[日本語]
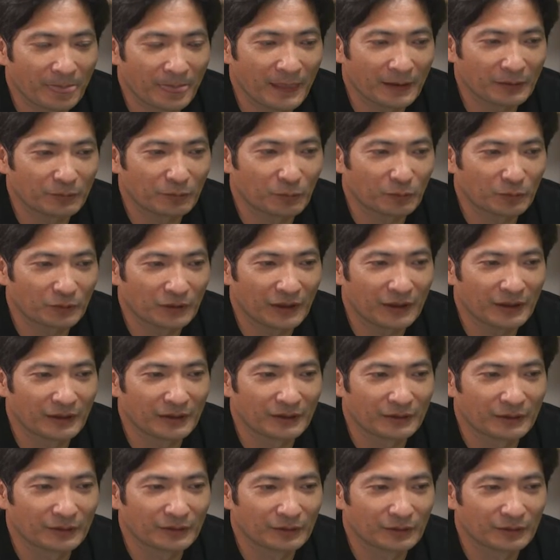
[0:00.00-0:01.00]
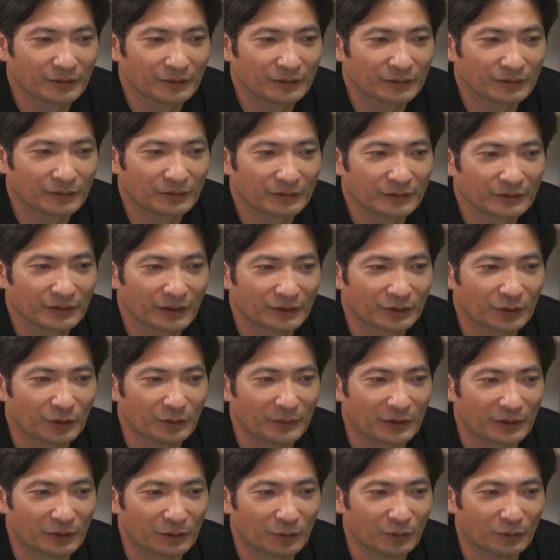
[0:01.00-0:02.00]
で、ここで、例
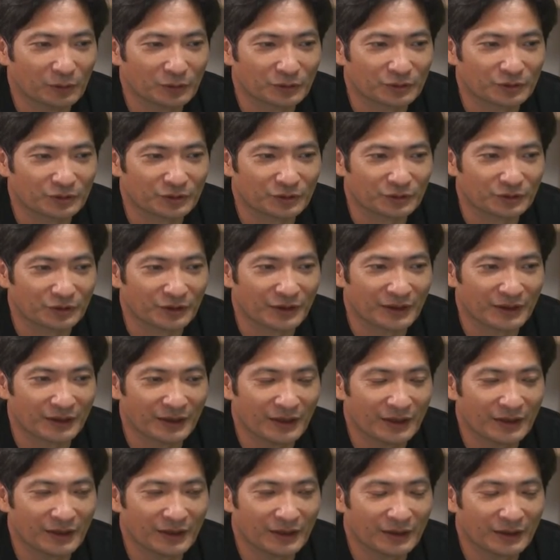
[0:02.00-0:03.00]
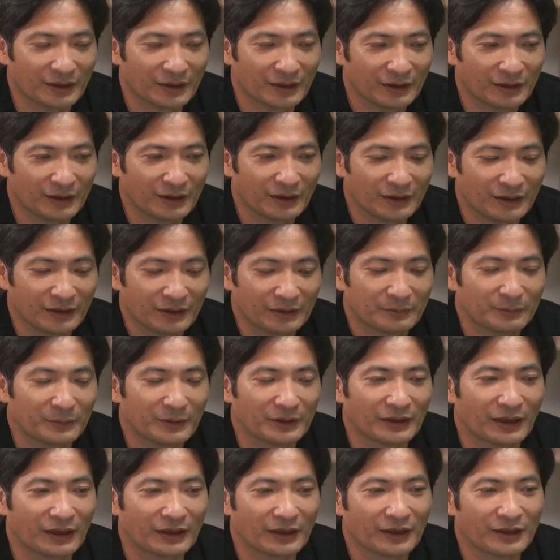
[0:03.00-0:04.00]
えば交通費で、
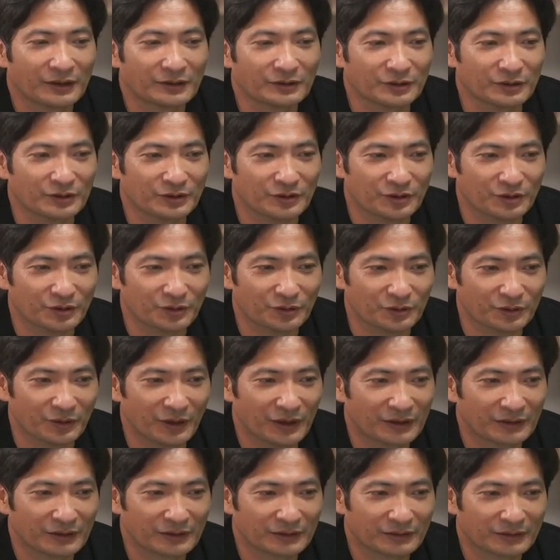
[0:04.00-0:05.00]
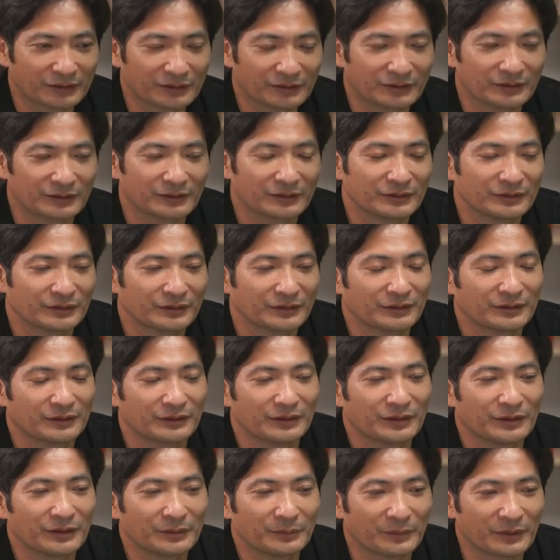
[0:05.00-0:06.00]
まあ、710円、
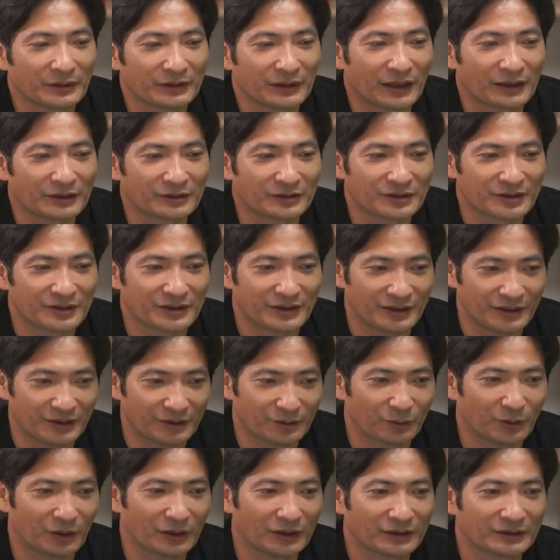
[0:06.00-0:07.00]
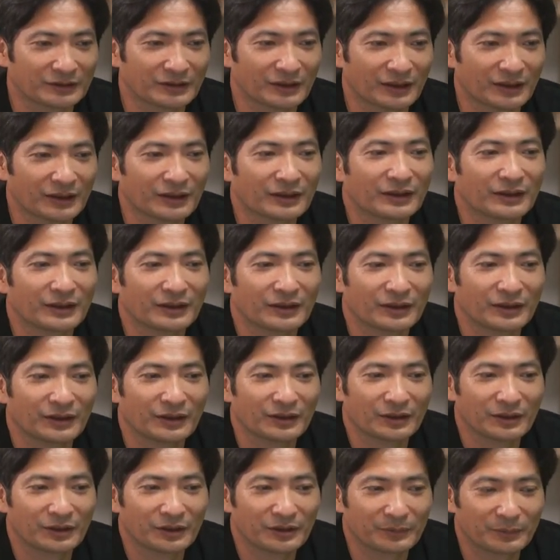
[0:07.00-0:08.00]
まあ、タクシーとかですね。
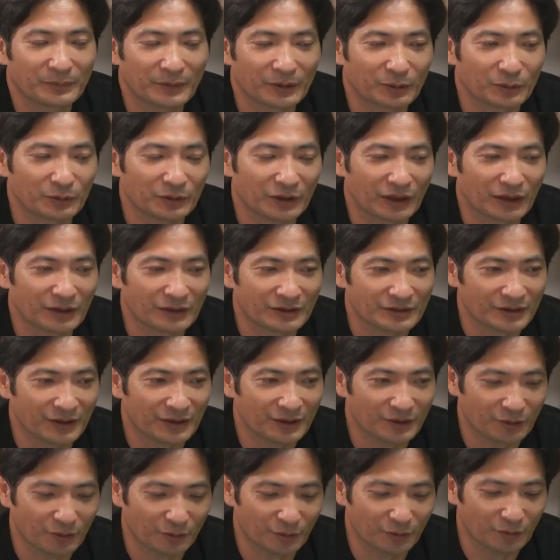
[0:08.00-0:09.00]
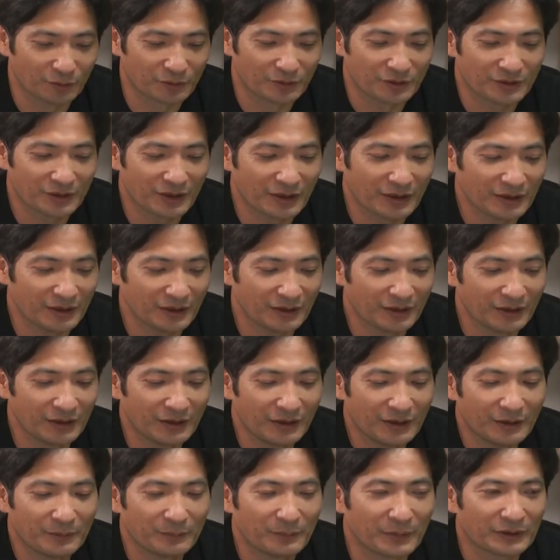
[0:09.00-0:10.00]
まあ、こんな感じで入力して、
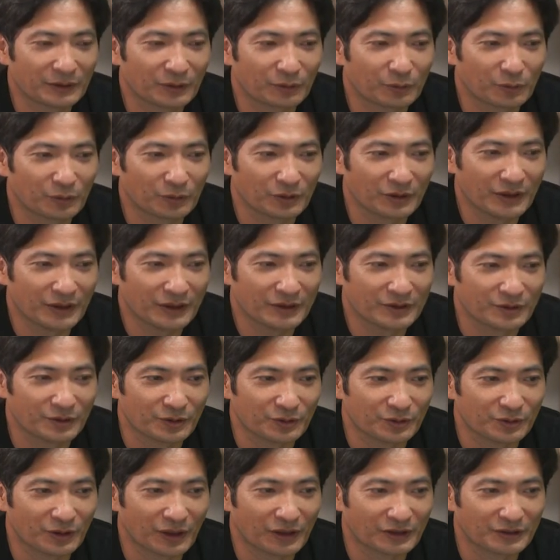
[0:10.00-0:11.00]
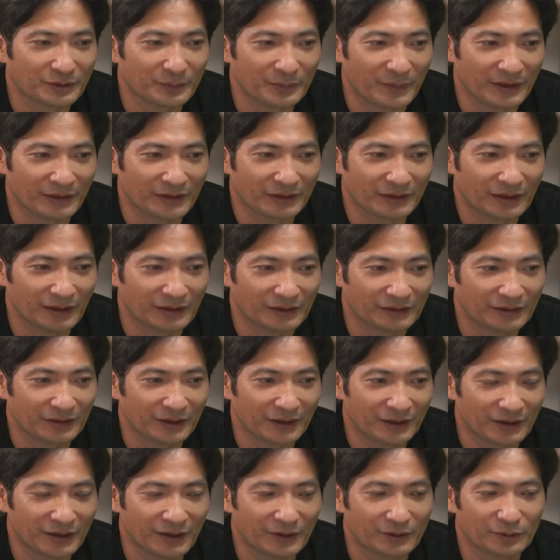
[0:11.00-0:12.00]
またここに10月3日っ
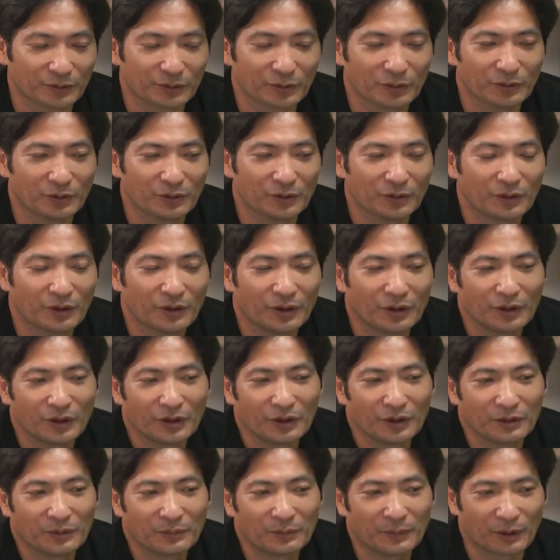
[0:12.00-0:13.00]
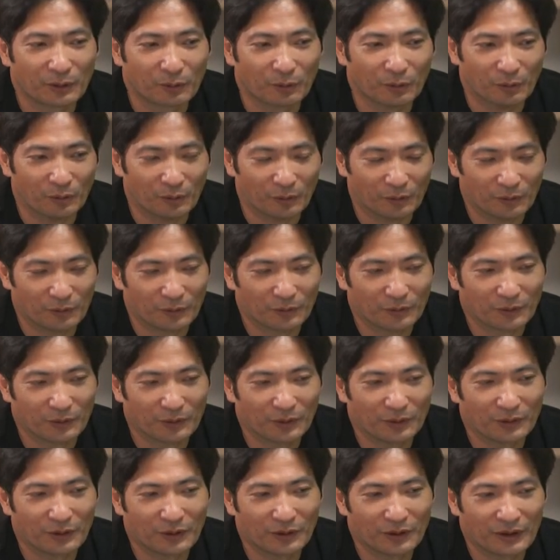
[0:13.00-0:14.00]
て入れると、まあ、こ
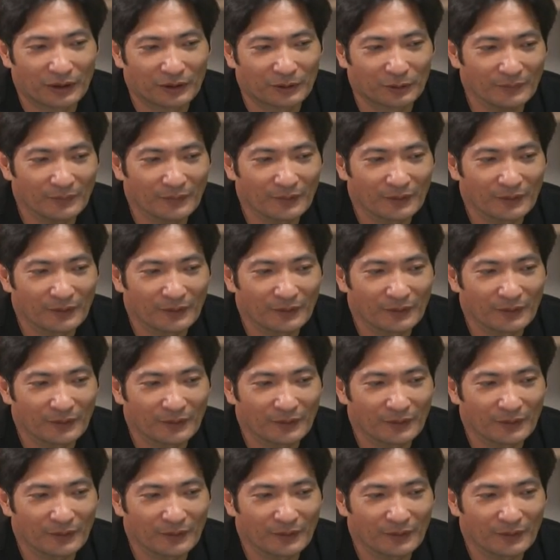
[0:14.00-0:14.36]
う、